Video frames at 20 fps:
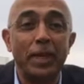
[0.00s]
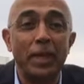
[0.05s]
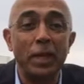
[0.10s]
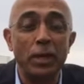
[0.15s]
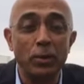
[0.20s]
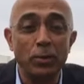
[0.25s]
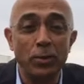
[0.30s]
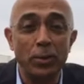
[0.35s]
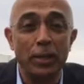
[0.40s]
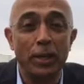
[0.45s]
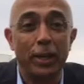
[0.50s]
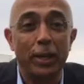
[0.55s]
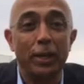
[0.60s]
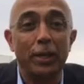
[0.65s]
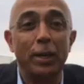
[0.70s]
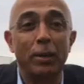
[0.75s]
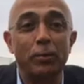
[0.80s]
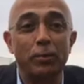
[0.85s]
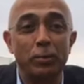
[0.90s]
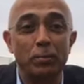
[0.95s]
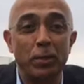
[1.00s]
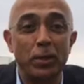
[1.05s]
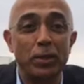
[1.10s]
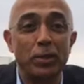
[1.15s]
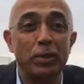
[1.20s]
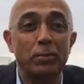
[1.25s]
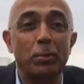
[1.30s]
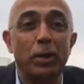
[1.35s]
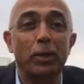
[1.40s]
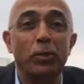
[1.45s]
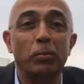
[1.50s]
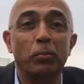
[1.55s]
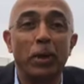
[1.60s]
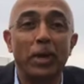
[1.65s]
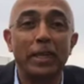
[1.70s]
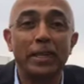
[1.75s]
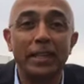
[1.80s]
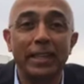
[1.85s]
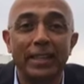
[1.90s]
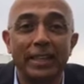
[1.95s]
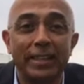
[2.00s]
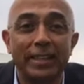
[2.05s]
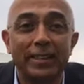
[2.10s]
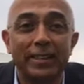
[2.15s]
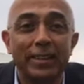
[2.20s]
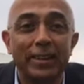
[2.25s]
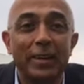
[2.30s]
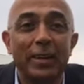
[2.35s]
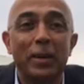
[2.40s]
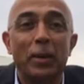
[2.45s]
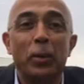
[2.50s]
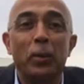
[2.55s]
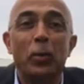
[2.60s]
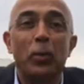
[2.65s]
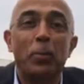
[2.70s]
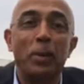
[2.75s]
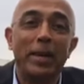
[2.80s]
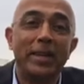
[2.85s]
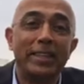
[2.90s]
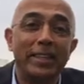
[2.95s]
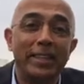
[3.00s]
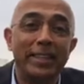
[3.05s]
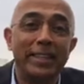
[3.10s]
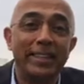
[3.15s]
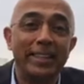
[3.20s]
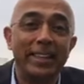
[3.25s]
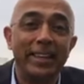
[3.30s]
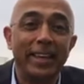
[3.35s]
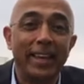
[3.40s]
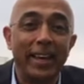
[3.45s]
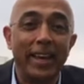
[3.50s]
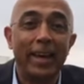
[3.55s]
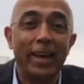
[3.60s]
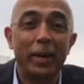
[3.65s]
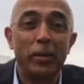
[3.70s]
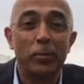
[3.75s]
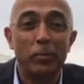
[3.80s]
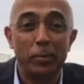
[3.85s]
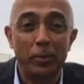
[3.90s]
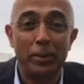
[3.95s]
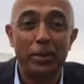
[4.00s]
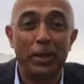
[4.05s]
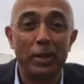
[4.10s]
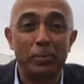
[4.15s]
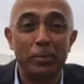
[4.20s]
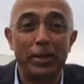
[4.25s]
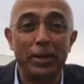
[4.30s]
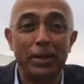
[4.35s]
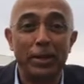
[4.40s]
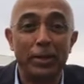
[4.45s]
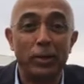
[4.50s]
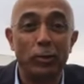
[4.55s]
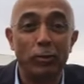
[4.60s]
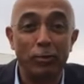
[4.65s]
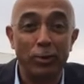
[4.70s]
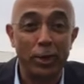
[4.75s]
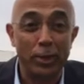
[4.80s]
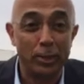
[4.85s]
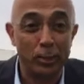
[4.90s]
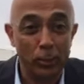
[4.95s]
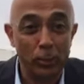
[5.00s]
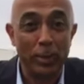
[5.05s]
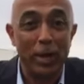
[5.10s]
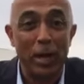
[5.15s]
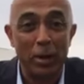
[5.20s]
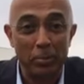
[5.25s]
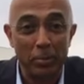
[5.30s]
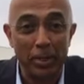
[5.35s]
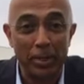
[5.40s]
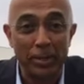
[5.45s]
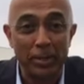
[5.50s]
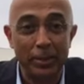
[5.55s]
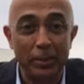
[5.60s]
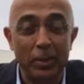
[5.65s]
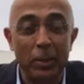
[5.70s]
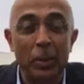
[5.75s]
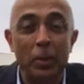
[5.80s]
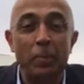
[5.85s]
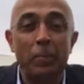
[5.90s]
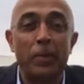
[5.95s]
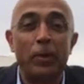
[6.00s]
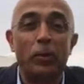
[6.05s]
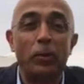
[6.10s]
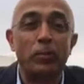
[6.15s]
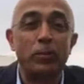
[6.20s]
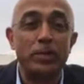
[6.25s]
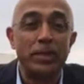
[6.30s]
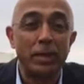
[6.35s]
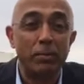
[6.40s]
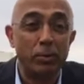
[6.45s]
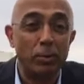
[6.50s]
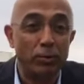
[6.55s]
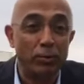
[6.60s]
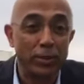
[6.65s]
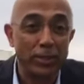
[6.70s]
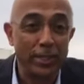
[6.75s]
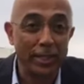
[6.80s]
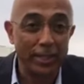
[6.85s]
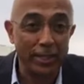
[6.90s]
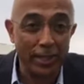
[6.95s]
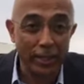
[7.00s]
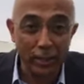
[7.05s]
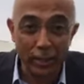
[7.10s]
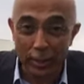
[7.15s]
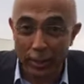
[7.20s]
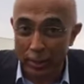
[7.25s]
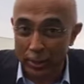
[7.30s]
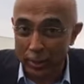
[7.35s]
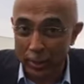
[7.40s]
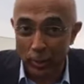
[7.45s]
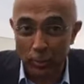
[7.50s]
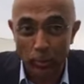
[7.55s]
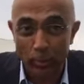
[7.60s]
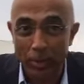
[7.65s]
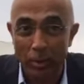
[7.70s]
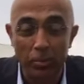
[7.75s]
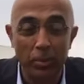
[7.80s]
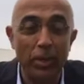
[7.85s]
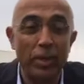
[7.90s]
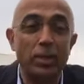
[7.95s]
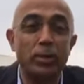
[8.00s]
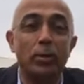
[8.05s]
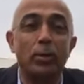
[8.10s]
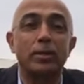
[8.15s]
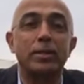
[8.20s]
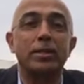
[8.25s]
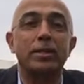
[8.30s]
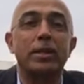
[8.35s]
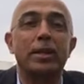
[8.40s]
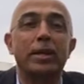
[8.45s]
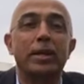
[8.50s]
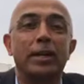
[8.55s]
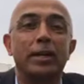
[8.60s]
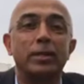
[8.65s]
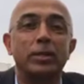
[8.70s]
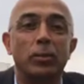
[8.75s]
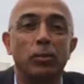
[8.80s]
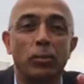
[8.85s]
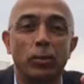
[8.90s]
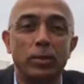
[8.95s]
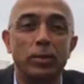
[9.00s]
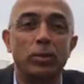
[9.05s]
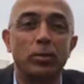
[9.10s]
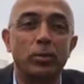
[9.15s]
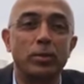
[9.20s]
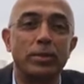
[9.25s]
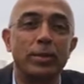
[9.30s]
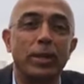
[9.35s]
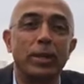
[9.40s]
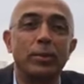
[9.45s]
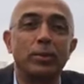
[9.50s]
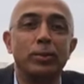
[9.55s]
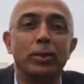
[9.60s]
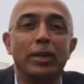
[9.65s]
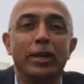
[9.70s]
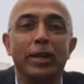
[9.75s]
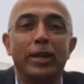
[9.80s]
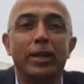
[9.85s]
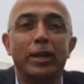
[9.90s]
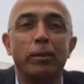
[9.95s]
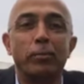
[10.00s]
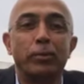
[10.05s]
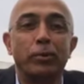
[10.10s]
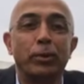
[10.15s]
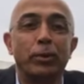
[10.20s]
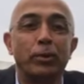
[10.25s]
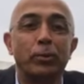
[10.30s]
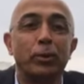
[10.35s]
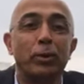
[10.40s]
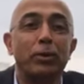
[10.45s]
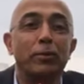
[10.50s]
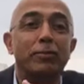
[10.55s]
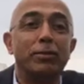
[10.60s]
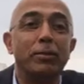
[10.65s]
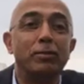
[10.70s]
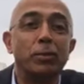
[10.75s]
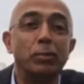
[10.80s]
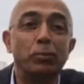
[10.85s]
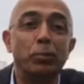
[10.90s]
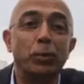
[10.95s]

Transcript: anunciei aqui há uns meses chamado Made In. O Made In é um programa que eu faço localmente comecei por fazer nesta região do Tamegui Souza, que são 11 conselhos, e portanto vamos